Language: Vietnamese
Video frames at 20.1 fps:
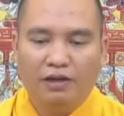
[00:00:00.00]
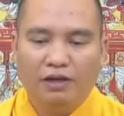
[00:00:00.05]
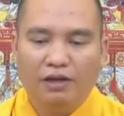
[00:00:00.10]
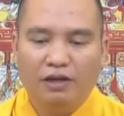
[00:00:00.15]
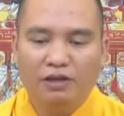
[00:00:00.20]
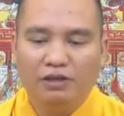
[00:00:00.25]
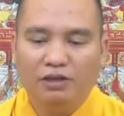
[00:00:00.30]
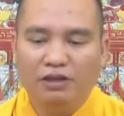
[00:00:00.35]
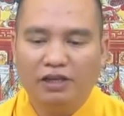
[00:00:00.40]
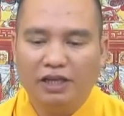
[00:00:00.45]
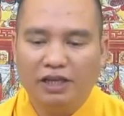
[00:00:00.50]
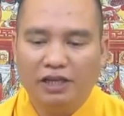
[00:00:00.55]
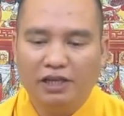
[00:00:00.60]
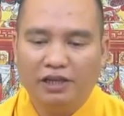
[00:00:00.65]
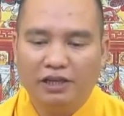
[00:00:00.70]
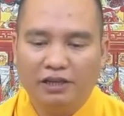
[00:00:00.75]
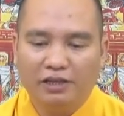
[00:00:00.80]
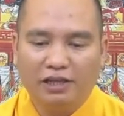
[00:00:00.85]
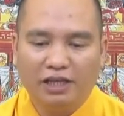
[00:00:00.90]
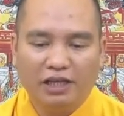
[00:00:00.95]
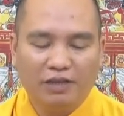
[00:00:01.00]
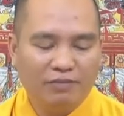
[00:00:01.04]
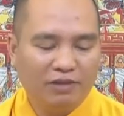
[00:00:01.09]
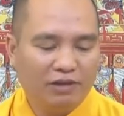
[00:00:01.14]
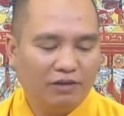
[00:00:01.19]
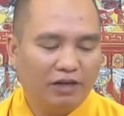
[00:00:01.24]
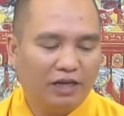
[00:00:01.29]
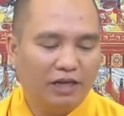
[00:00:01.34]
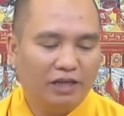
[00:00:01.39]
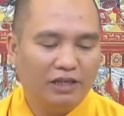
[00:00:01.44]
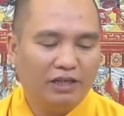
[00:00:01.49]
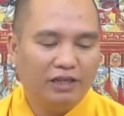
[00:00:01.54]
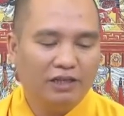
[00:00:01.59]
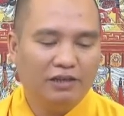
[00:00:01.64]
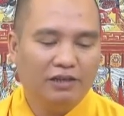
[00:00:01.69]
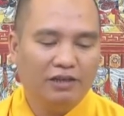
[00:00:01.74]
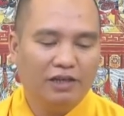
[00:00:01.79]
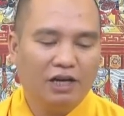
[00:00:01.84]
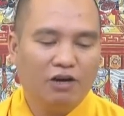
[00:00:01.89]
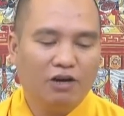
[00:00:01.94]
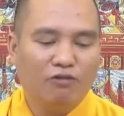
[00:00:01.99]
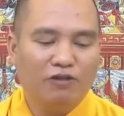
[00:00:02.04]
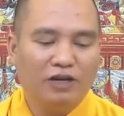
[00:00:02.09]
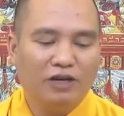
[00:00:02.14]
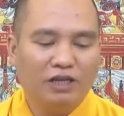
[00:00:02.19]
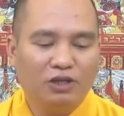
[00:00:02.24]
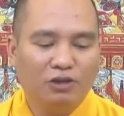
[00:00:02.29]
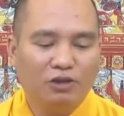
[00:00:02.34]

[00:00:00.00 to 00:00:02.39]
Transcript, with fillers: Đó cho nên thầy mới nói là gì? Học Phật